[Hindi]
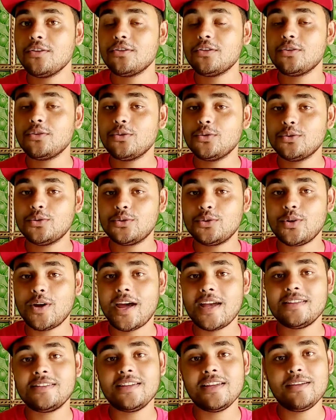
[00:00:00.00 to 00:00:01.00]
तो दोस्तों
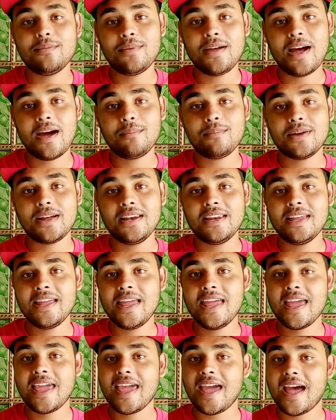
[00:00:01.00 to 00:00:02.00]
ऐसे ही मैं आपके लिए
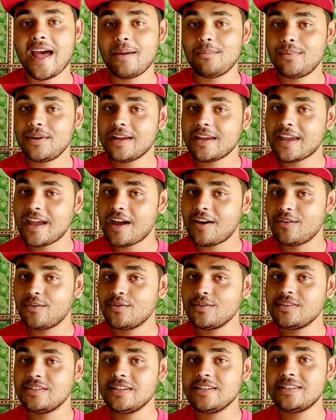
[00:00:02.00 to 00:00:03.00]
एक ऐप लेके आया
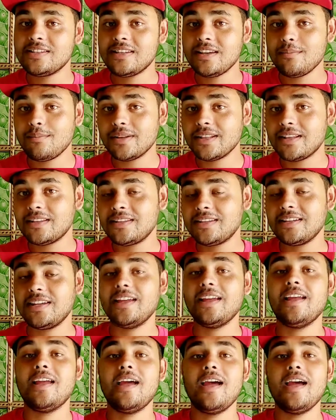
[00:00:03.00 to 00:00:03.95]
हूँ जिसकी मदद से